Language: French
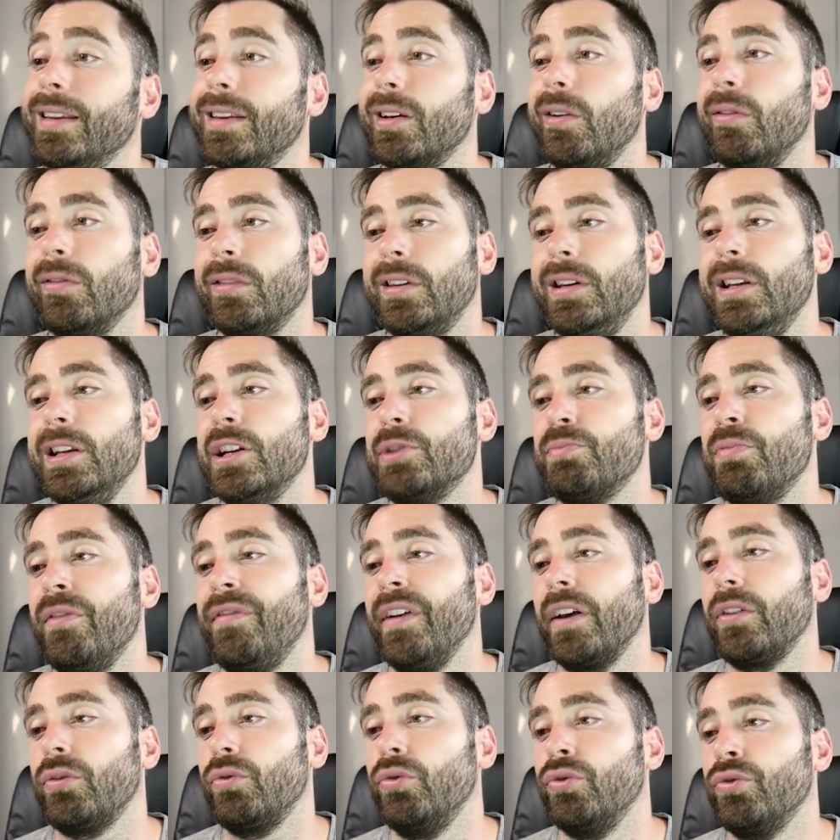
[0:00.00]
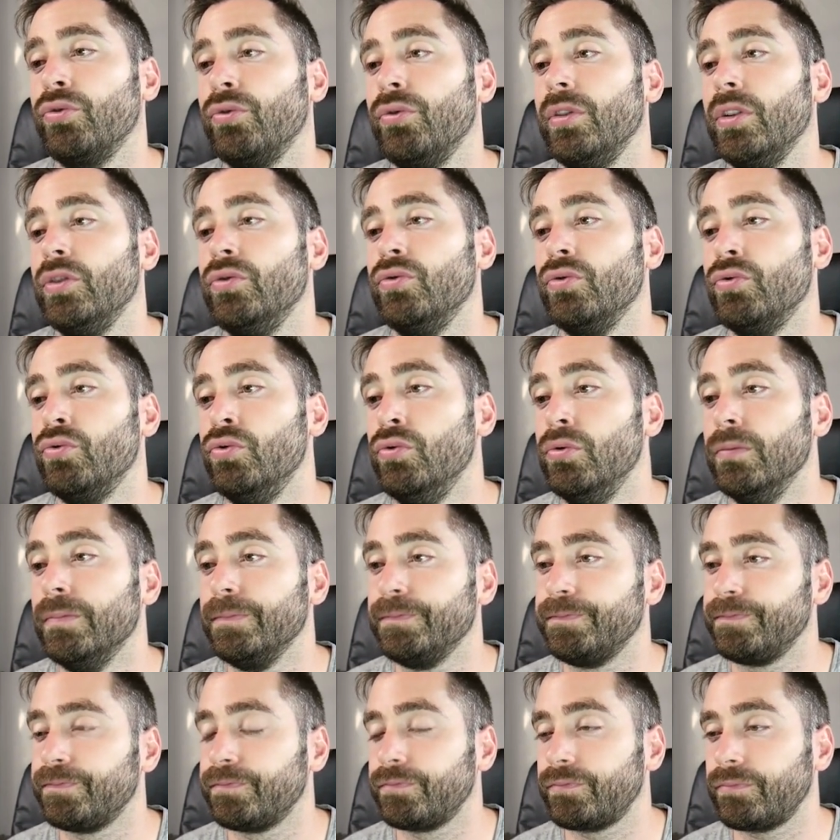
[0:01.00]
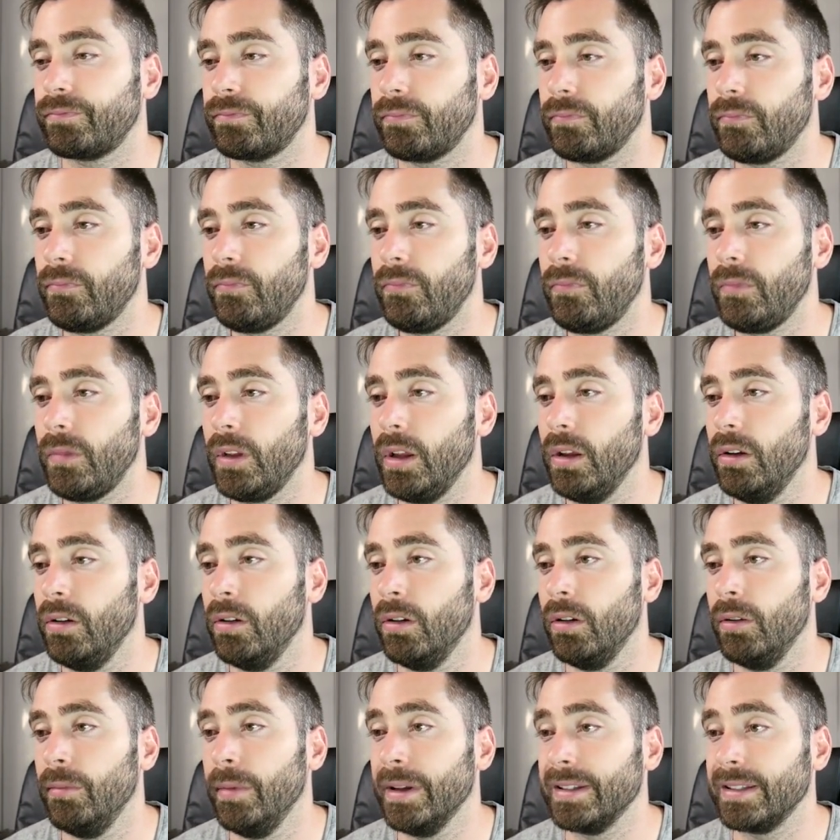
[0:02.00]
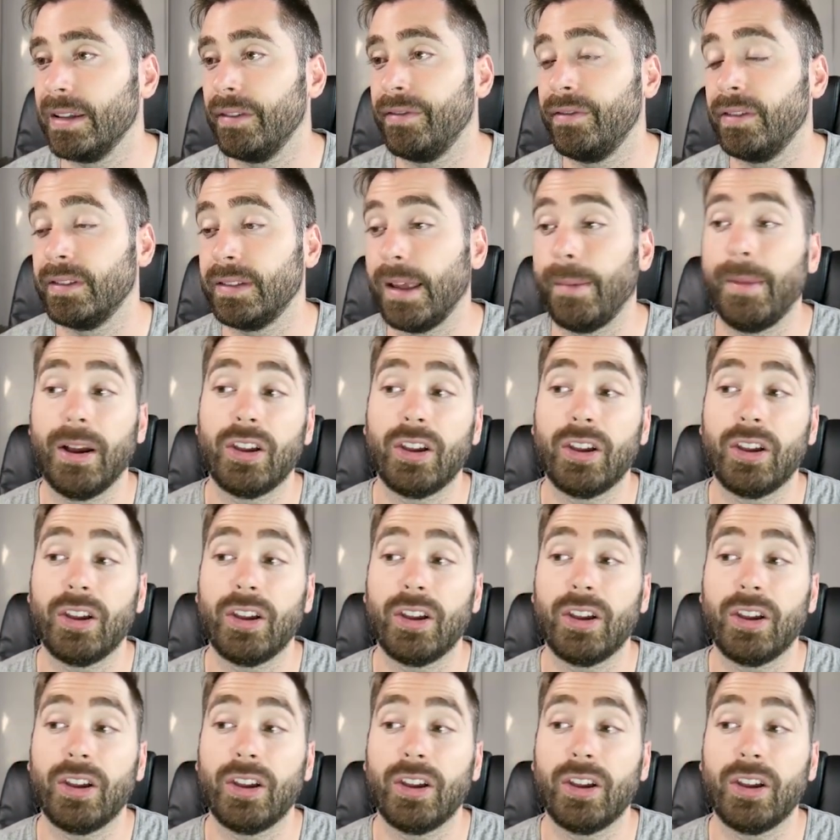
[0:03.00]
est tranquille, et je peux faire ce que je veux, et du coup, ben, ça, ça